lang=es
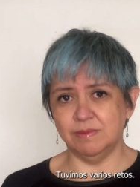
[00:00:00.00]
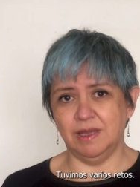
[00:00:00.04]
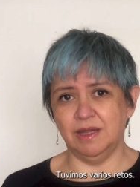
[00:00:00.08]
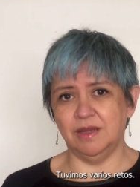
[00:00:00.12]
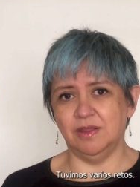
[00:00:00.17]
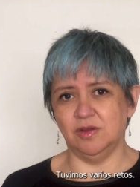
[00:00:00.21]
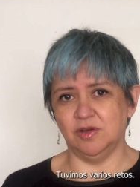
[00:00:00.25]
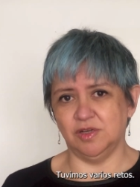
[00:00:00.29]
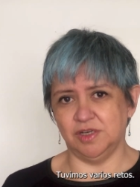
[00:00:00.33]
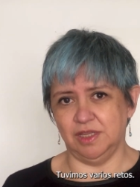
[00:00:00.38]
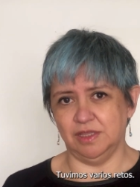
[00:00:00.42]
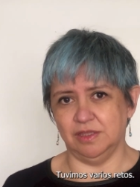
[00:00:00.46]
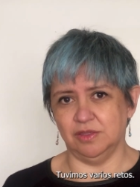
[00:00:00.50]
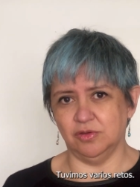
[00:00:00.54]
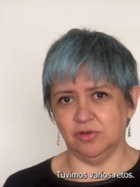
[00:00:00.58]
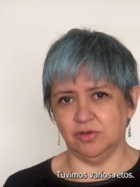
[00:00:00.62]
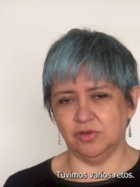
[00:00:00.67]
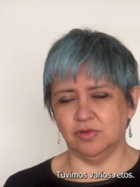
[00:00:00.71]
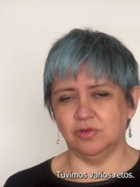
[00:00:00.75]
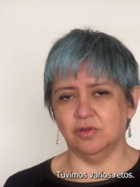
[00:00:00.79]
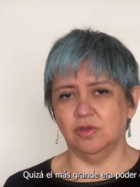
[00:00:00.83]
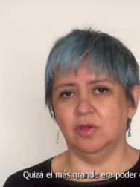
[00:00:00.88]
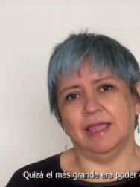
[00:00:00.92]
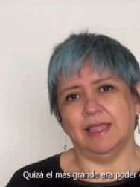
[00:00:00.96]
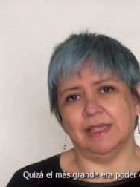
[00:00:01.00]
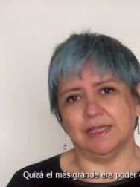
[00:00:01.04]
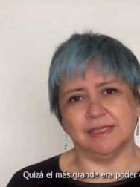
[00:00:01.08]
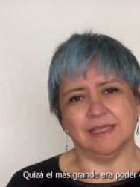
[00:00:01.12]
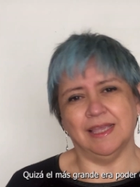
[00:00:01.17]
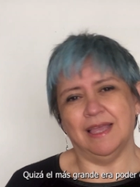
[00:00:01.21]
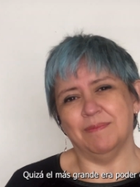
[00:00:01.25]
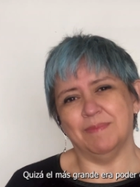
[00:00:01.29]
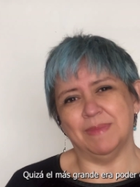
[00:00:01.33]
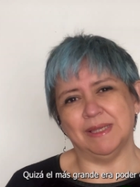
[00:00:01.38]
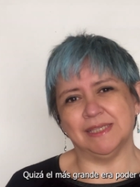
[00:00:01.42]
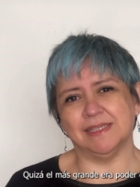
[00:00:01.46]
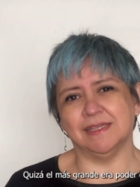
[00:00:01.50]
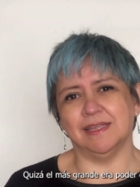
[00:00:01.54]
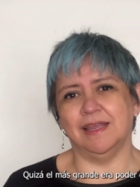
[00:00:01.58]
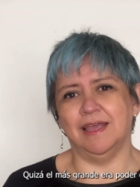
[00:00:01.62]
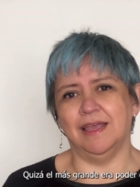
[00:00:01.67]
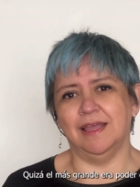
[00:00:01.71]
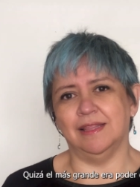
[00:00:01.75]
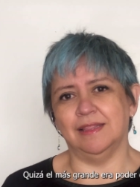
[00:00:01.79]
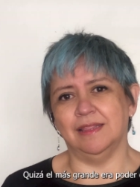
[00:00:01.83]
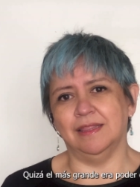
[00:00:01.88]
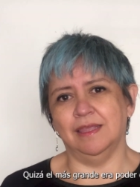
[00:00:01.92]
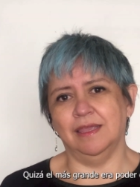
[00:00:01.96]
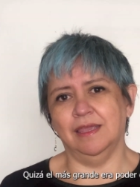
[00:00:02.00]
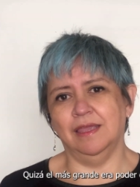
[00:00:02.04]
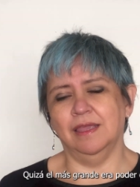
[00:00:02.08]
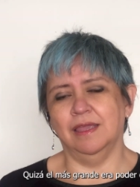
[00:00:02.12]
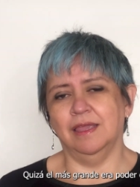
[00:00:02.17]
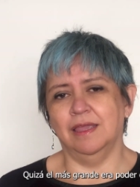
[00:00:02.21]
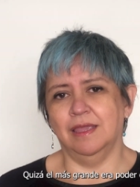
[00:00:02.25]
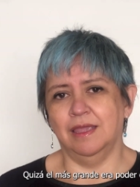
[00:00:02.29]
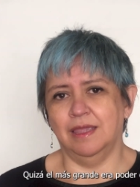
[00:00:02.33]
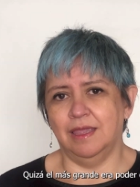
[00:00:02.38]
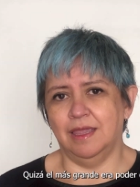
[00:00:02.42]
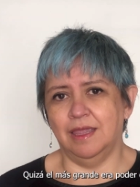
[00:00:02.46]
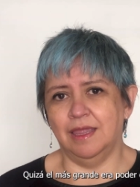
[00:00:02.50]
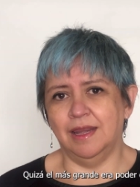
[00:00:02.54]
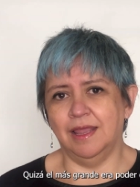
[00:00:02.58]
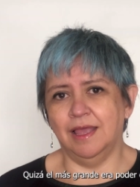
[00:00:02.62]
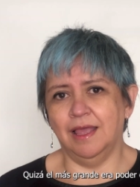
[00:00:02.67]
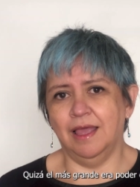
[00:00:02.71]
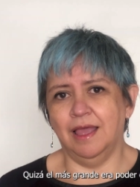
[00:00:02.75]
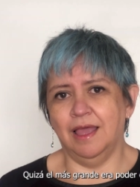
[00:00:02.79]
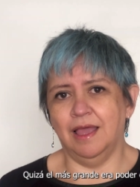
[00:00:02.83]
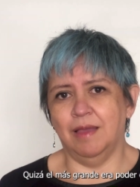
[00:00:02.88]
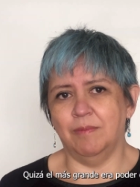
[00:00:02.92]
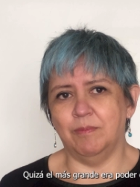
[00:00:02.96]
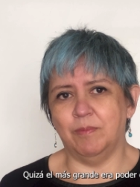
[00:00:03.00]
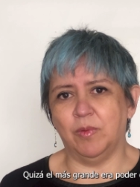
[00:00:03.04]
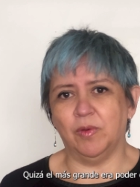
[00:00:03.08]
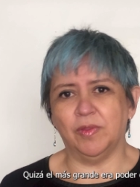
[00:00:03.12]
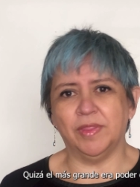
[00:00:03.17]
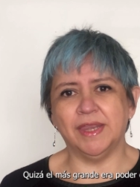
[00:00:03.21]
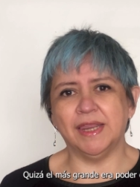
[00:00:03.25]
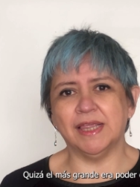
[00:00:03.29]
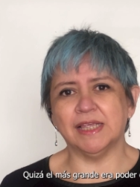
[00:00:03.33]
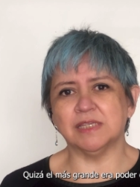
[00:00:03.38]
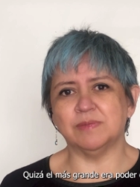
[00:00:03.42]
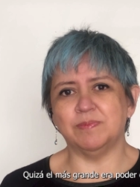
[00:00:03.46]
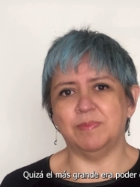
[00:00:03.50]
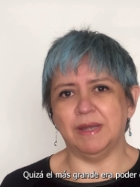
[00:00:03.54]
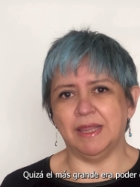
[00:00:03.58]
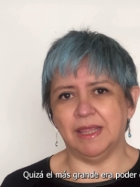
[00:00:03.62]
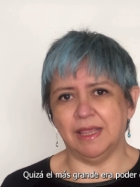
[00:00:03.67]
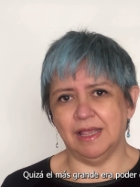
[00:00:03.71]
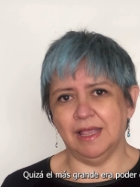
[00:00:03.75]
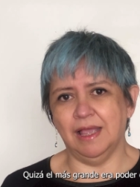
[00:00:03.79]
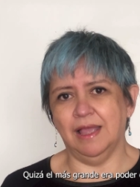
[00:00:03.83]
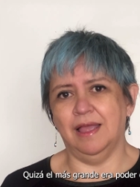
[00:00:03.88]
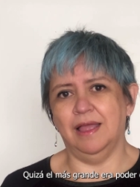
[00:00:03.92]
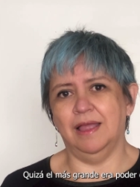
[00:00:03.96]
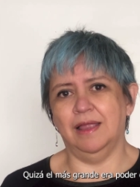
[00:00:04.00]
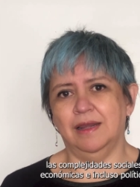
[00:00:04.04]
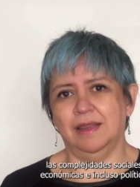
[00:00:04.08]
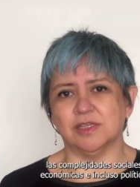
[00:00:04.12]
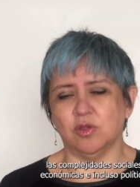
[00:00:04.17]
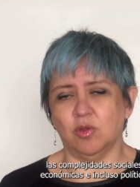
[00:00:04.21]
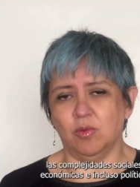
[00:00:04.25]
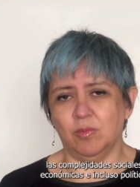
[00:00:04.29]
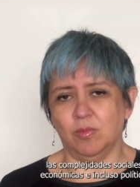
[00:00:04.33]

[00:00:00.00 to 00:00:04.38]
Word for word: varios retos. Quizá más grande era poder explicar las